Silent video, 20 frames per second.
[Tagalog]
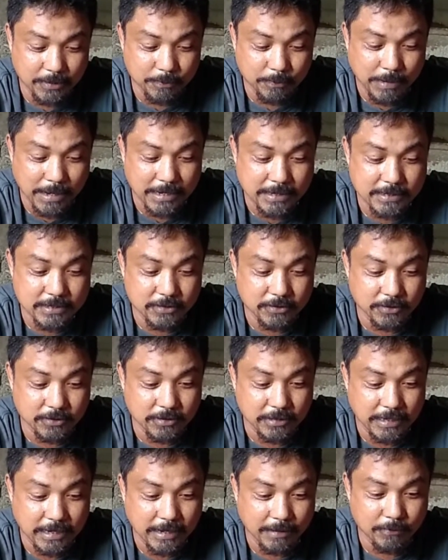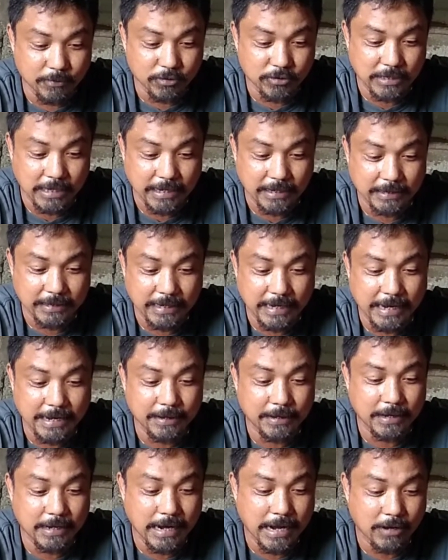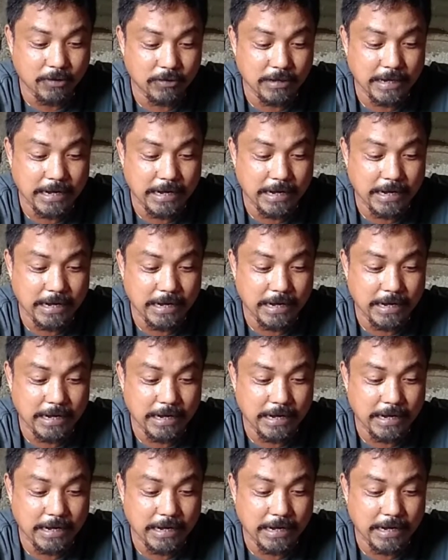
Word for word: box gud nakabutang tingay nga ako